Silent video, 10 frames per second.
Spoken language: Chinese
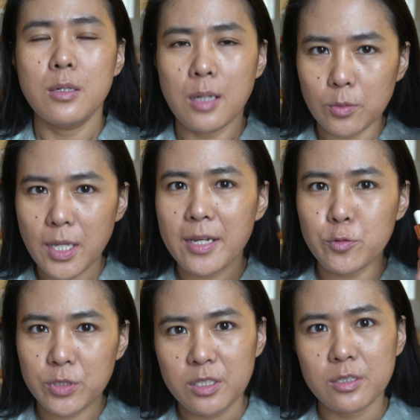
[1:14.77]
然后大概就
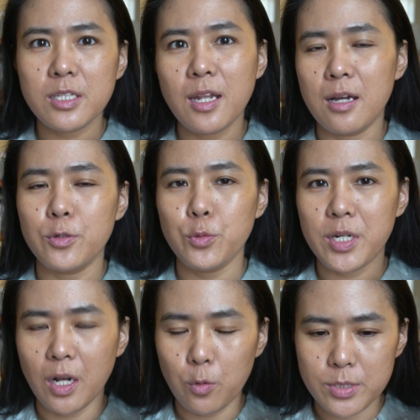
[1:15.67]
停一两个月，
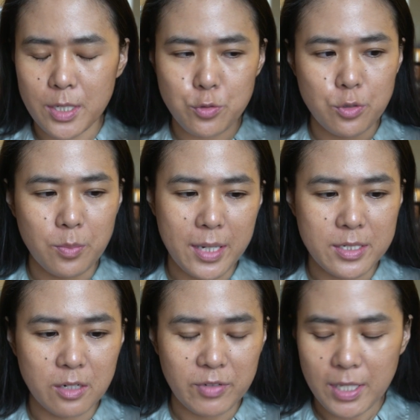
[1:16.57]
然后我再去买这
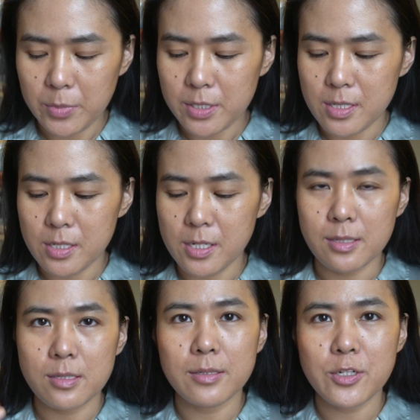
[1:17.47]
个维他命 C 这样
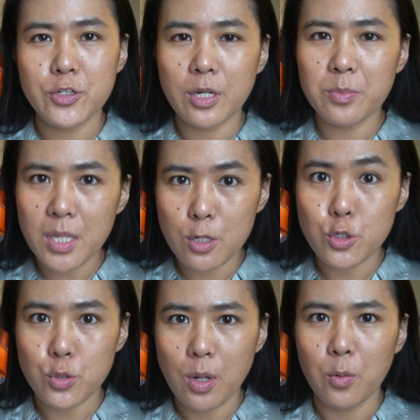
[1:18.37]
子的。但是这个面
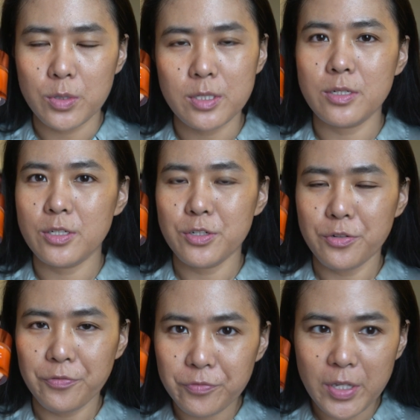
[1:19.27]
霜我真的真的是
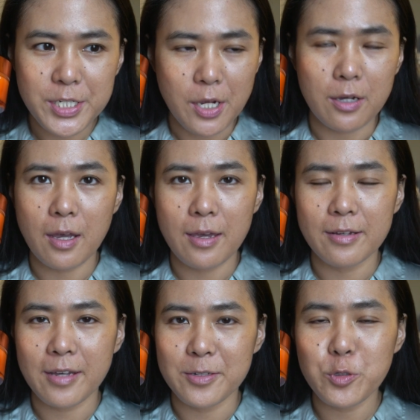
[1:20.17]
非常爱啊，
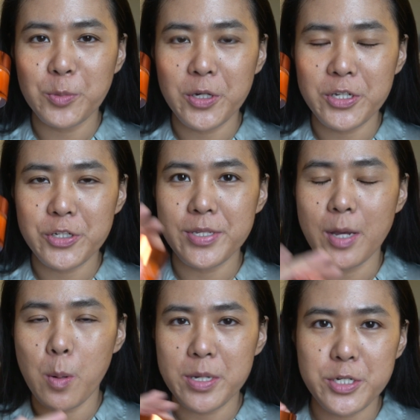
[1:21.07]
感兴趣朋友可以试一下，
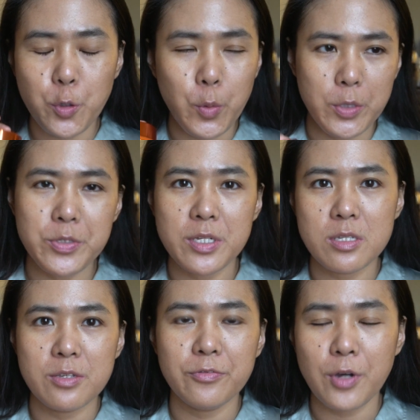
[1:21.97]
万万是混油性
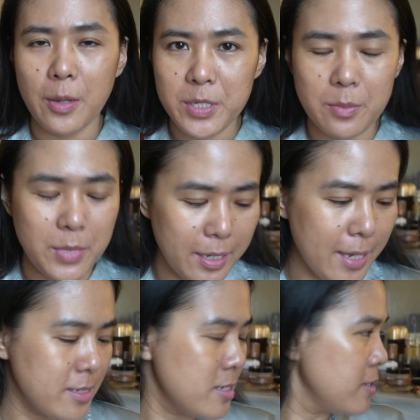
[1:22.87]
肌肤啊，偏敏感
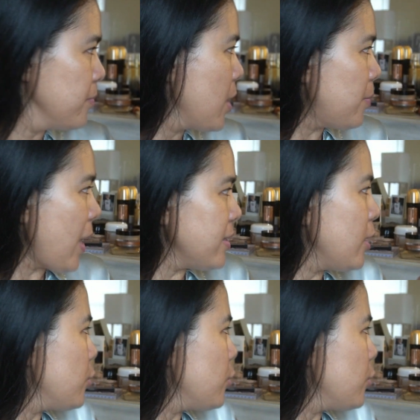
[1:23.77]
肌，白天